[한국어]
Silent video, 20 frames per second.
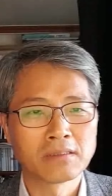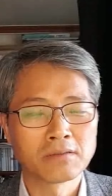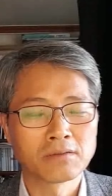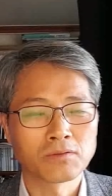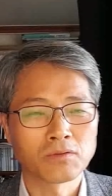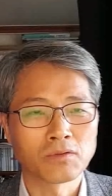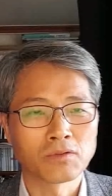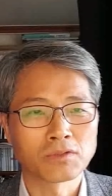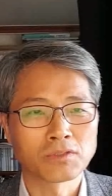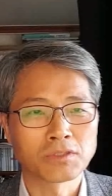
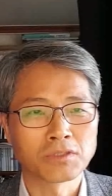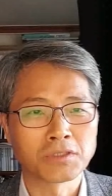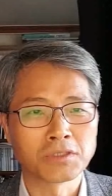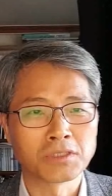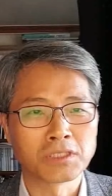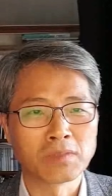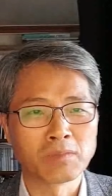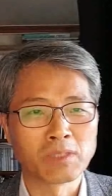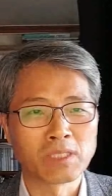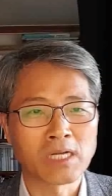또
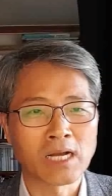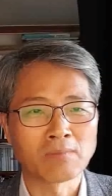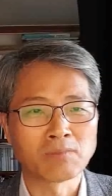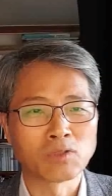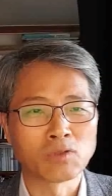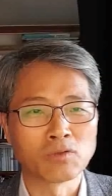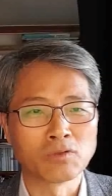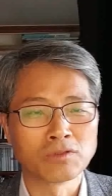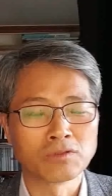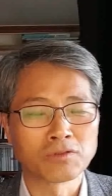성령님이
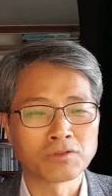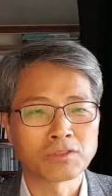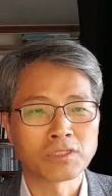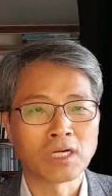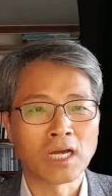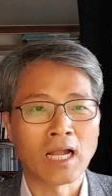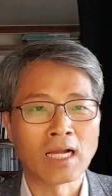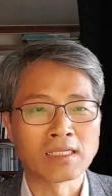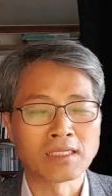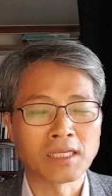감동을 줘서
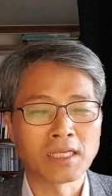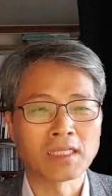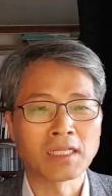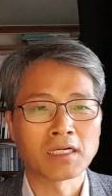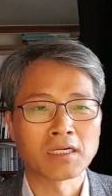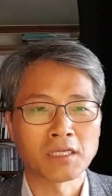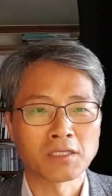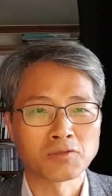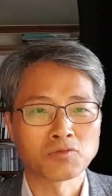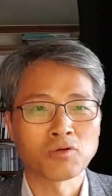알
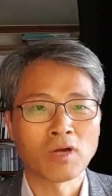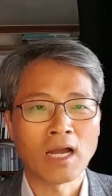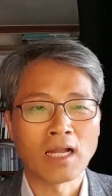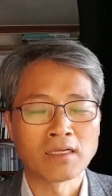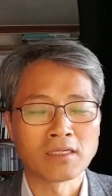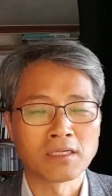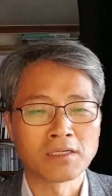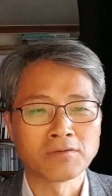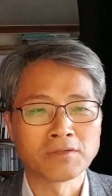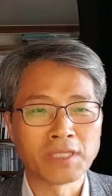깨닫게 해주고
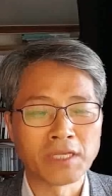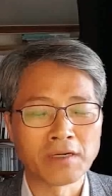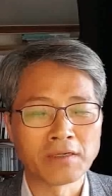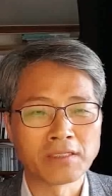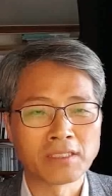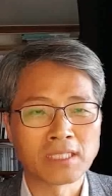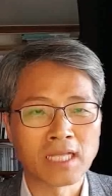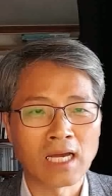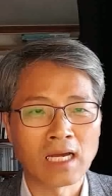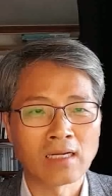알게 한
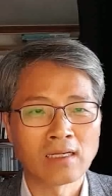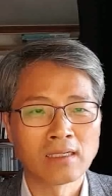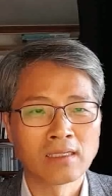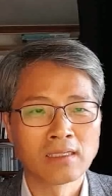예언이다.